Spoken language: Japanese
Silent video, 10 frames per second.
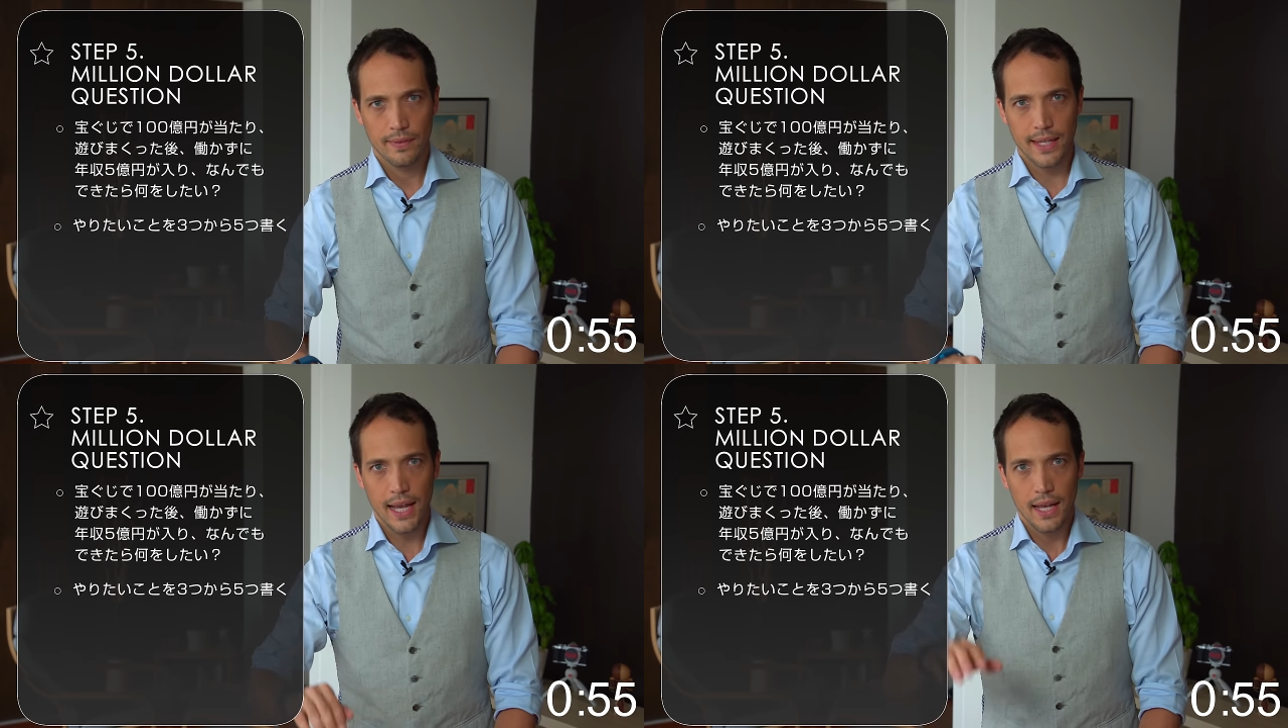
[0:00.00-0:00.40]

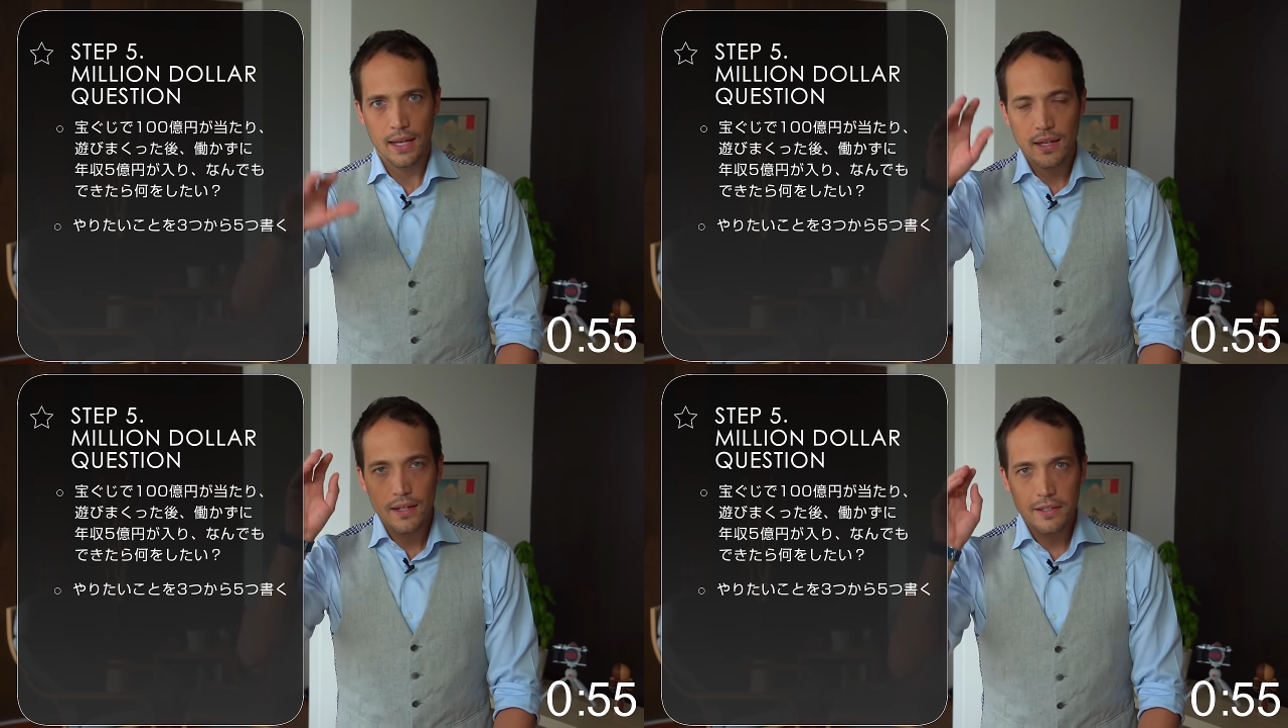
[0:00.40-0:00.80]

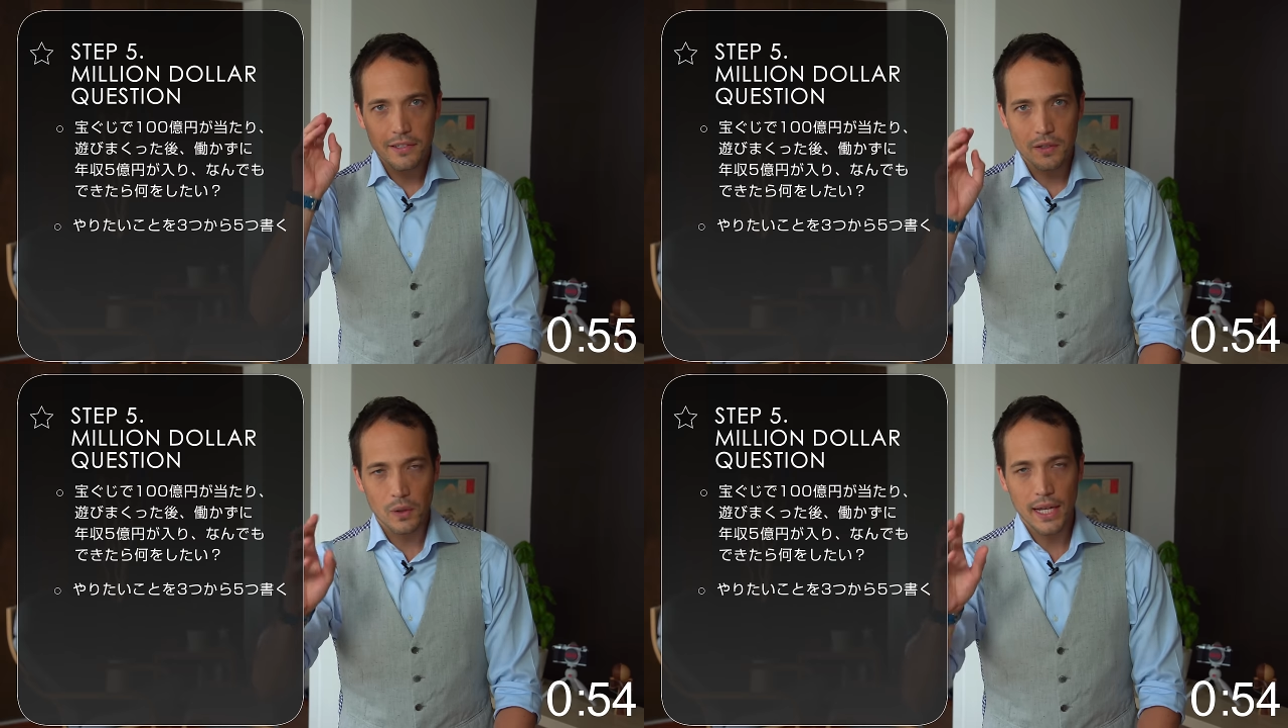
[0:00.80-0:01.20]
で
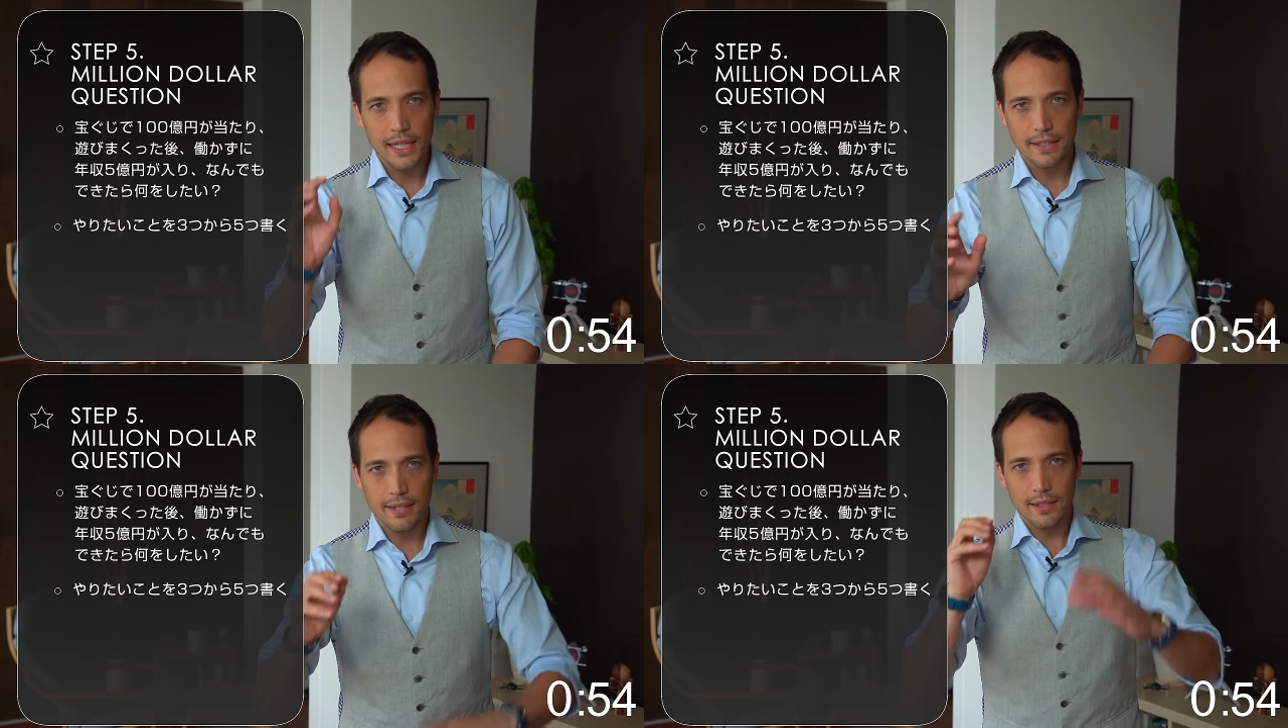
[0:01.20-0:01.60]
それ
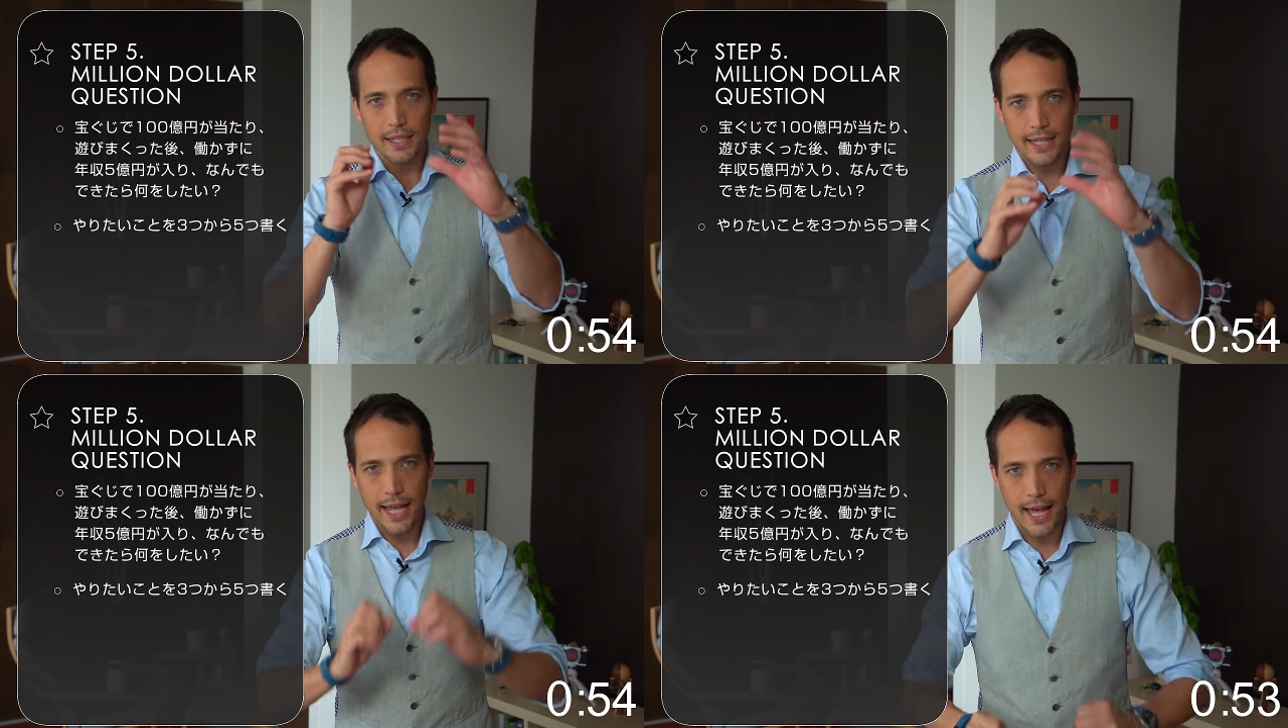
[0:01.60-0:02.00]
につい
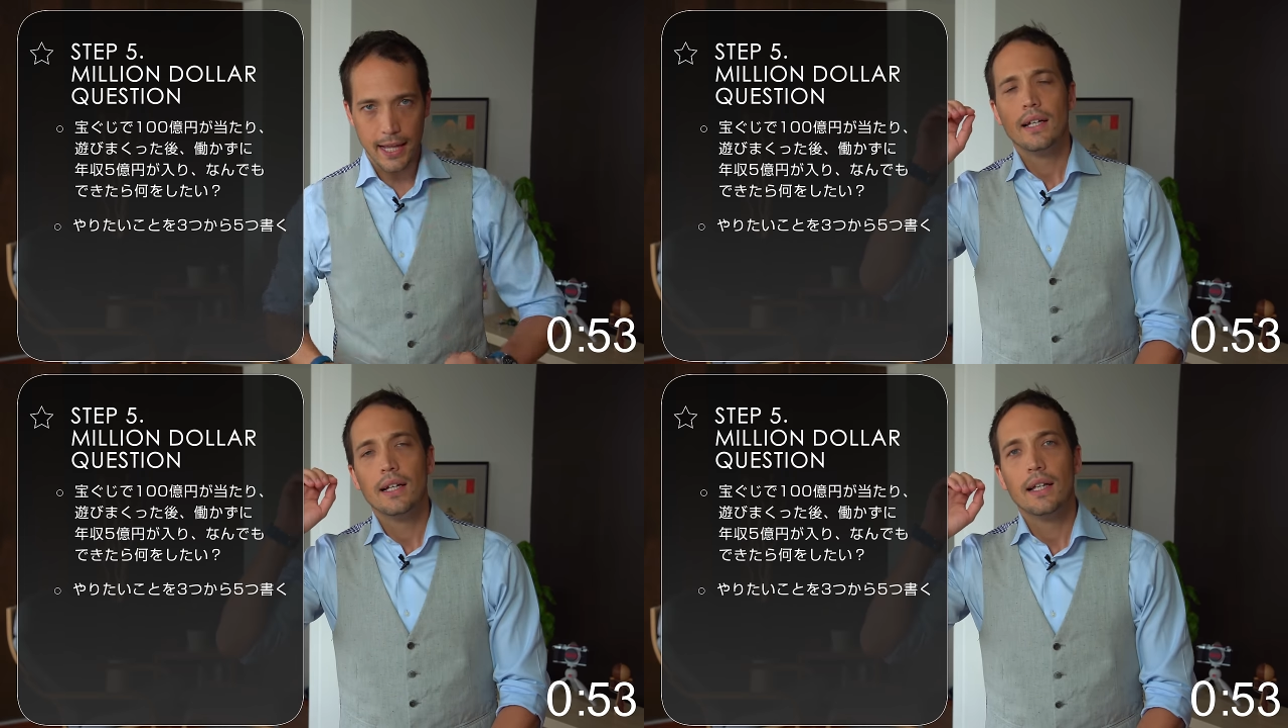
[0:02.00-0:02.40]
て